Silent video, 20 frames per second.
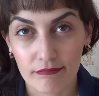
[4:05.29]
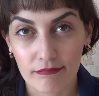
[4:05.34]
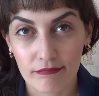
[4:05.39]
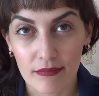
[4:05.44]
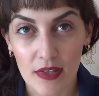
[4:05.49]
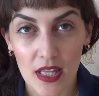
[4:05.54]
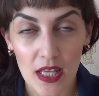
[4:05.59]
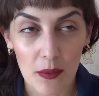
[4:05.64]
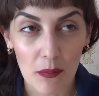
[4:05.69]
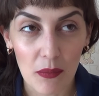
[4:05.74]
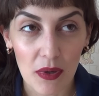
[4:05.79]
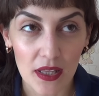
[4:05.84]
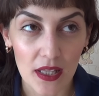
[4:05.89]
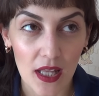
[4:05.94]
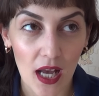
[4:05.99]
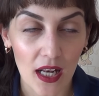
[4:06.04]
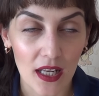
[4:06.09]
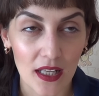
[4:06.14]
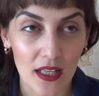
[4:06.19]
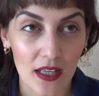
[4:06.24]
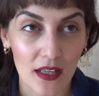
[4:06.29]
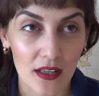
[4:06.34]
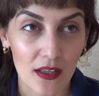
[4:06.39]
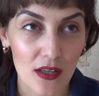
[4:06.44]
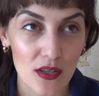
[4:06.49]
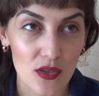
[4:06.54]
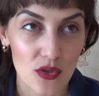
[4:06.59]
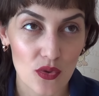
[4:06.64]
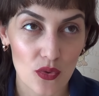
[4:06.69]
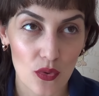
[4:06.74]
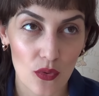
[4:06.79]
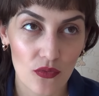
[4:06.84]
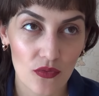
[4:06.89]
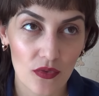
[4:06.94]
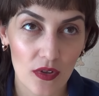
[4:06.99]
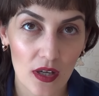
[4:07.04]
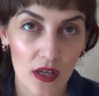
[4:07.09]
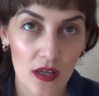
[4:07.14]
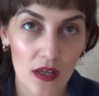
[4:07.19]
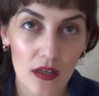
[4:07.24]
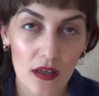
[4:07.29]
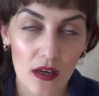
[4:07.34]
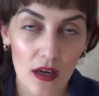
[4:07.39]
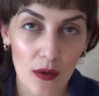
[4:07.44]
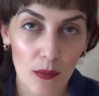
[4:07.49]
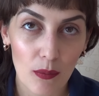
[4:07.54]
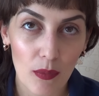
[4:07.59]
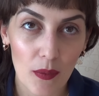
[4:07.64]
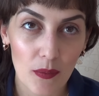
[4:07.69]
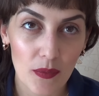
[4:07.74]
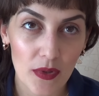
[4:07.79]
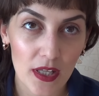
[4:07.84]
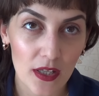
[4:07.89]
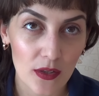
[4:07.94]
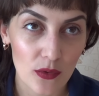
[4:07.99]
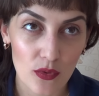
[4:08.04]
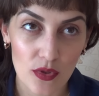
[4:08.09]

не банальная концовка, как по мне.